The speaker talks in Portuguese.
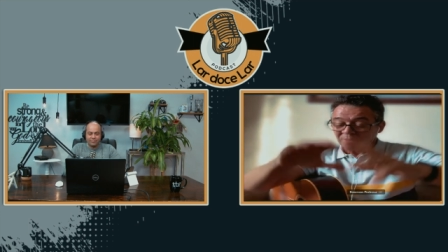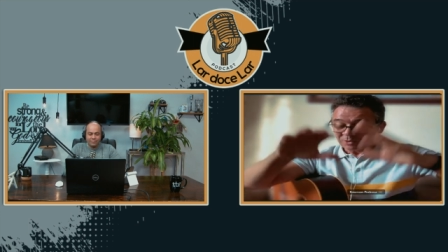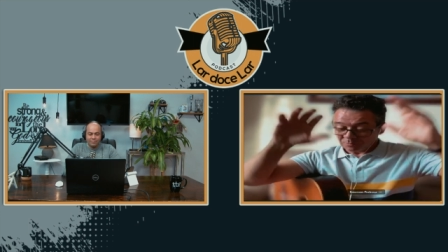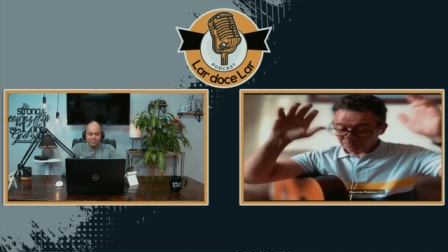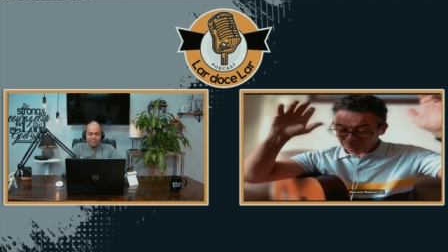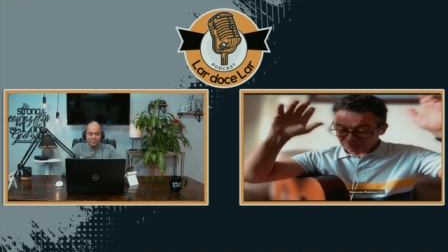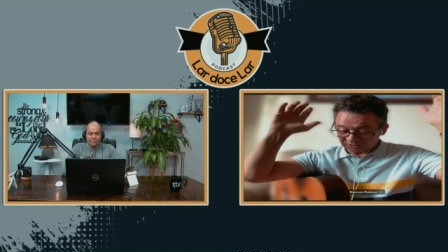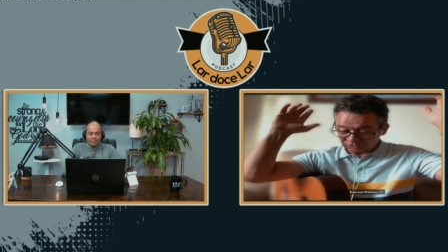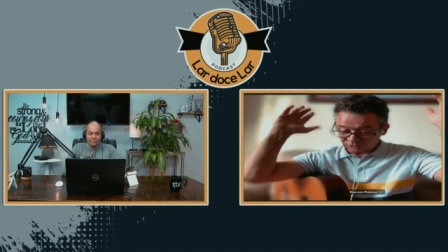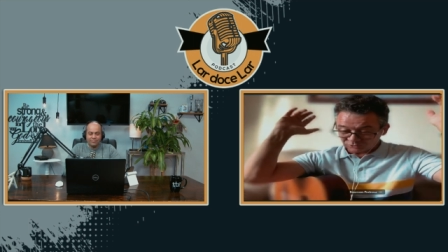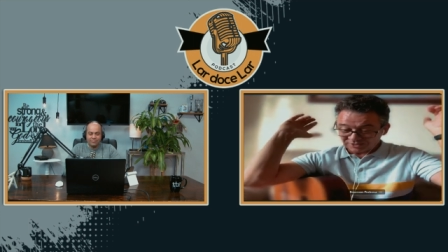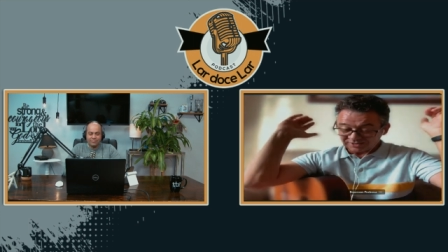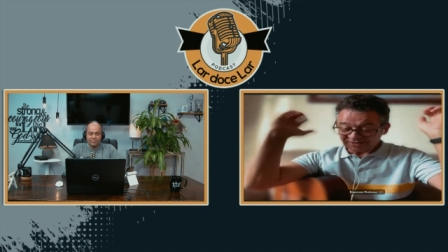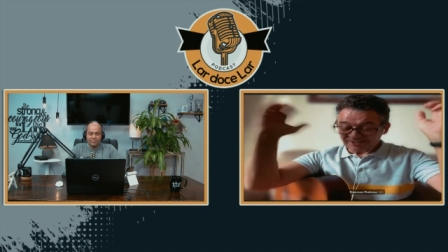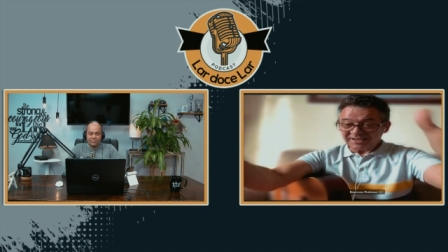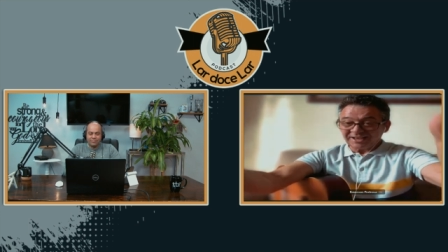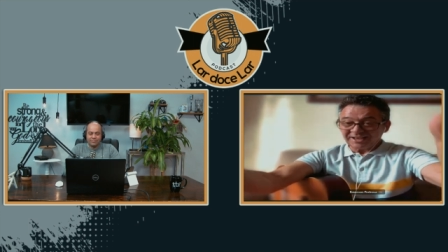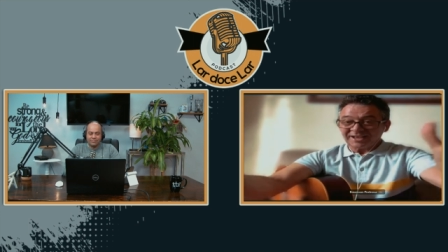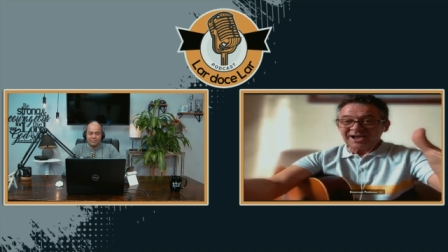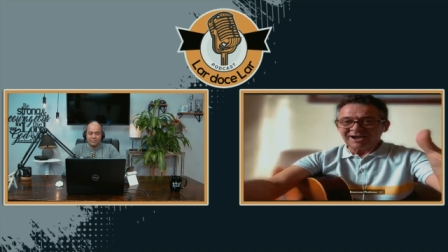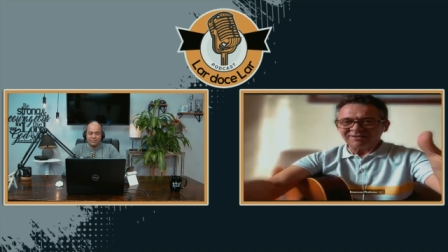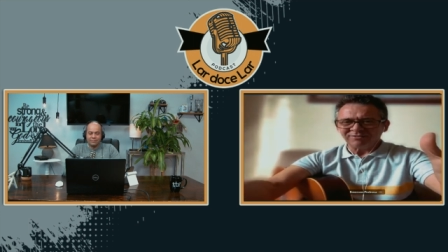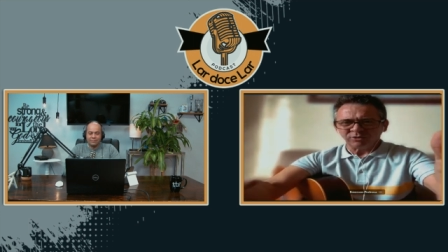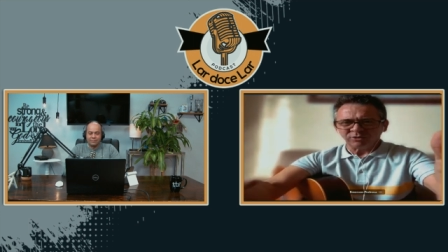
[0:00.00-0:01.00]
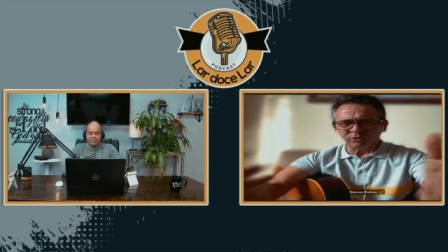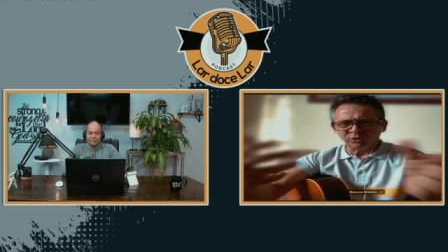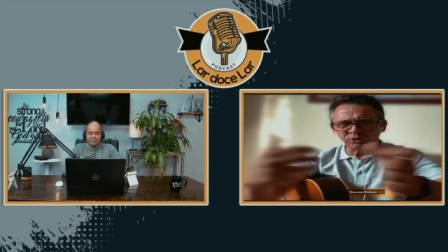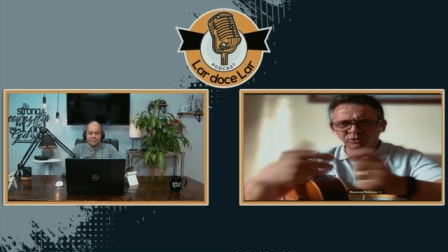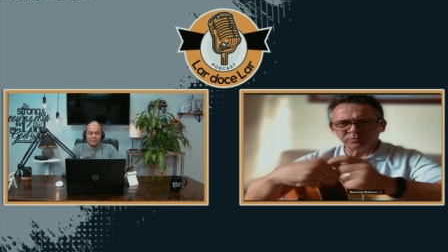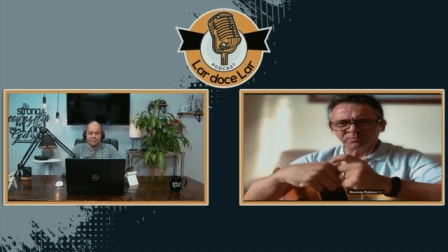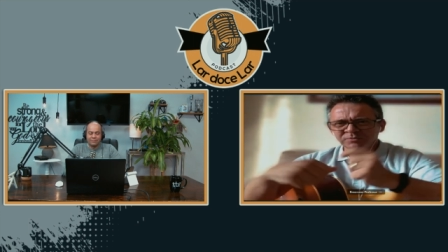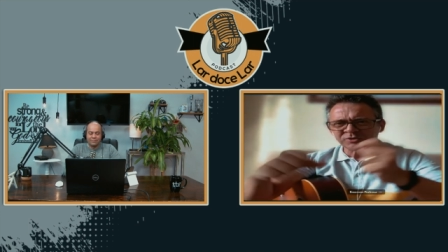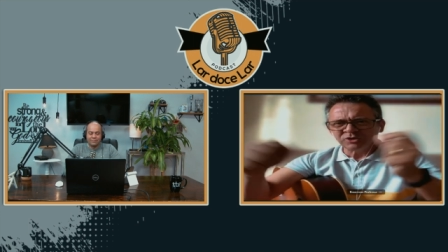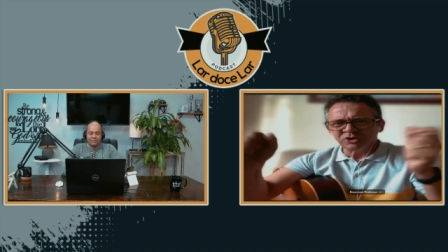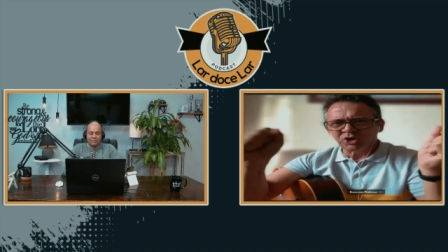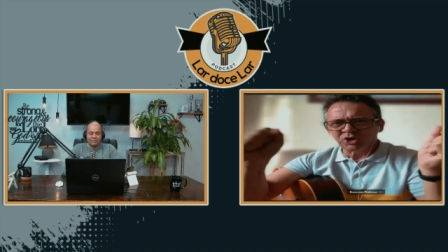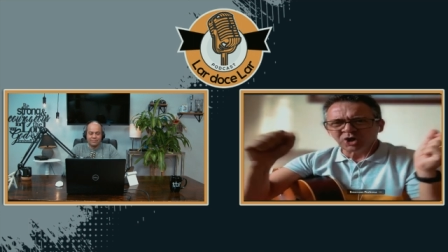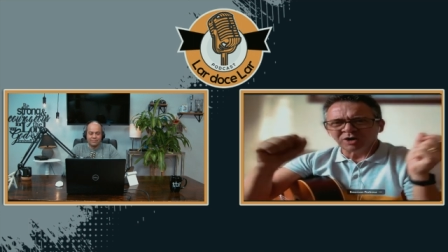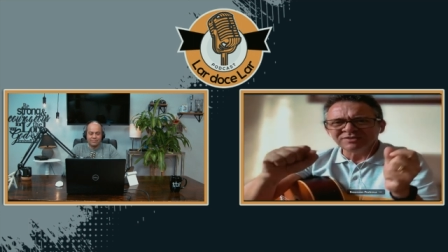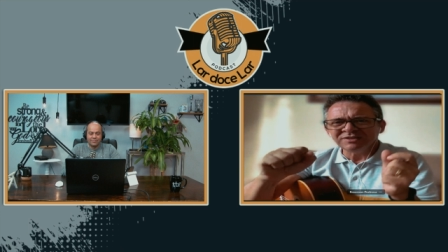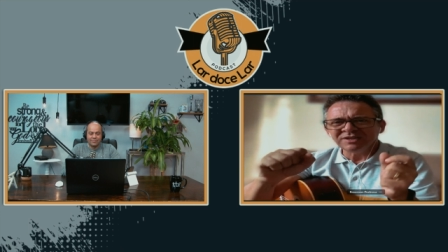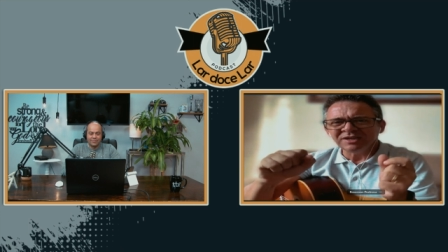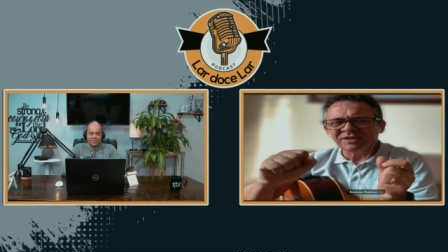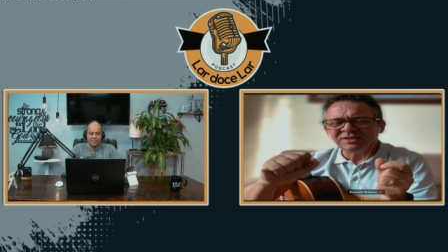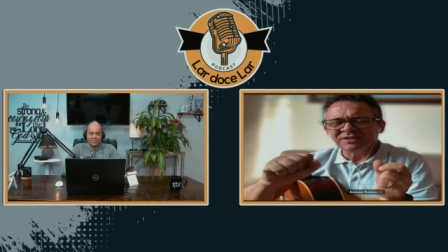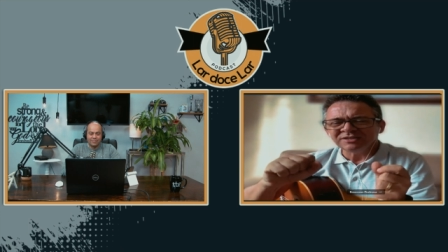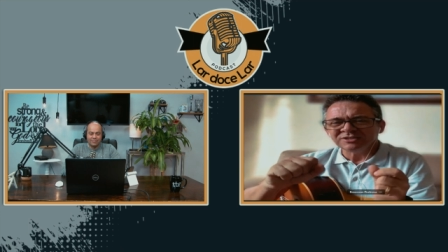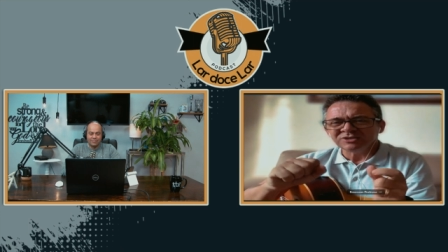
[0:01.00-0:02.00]
O pastor agregava, grupo de jovens
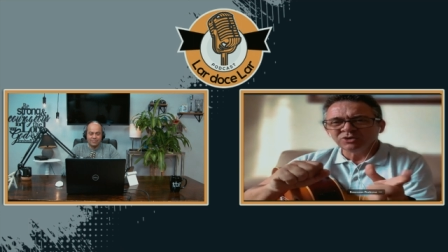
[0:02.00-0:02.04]
aí.